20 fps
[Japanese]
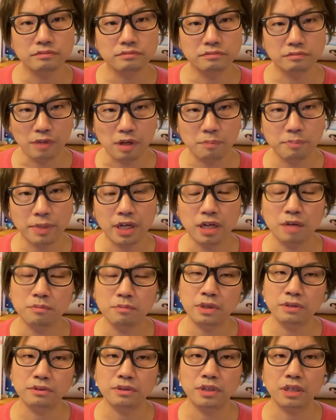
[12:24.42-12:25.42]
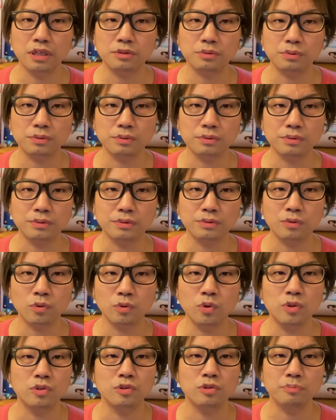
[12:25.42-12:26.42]
まあ、やっぱり浜浦彩乃という
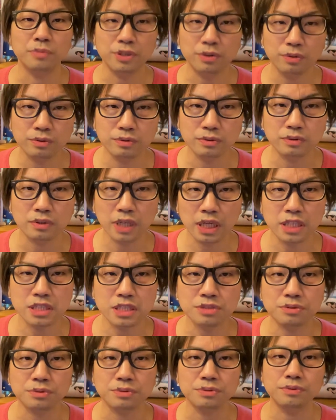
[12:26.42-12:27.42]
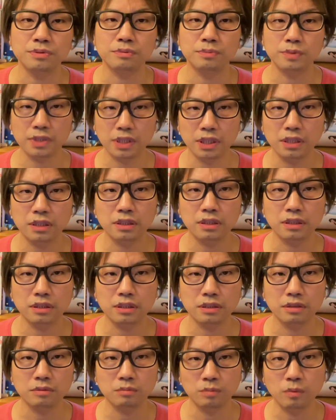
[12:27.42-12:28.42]
声の魅力価値というのもね、
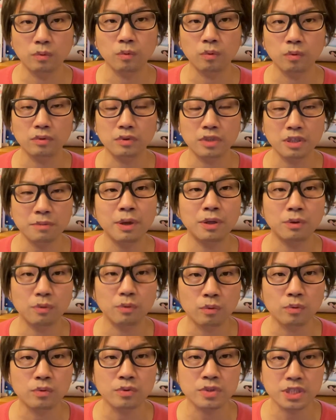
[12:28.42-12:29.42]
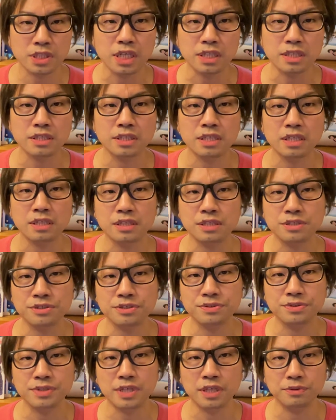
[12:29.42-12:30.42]
もう今のこの時点にせんに
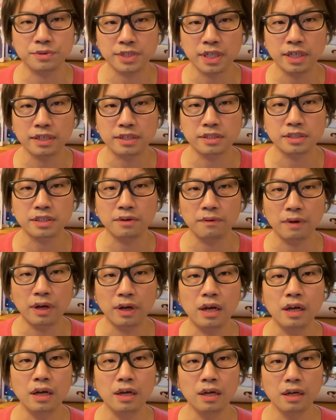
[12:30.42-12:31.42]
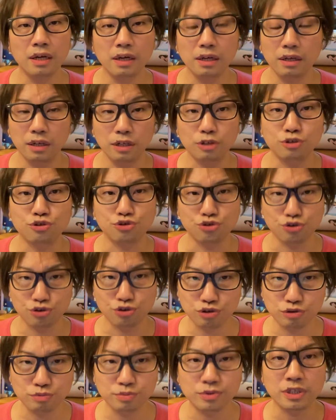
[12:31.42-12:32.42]
じゅうねんのさんがつでは
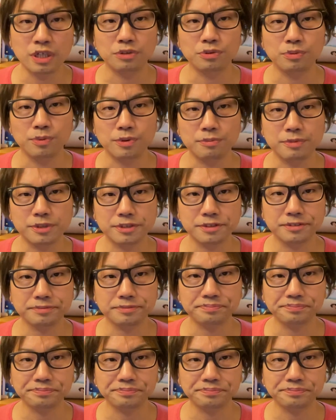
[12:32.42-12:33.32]
十分あると思います。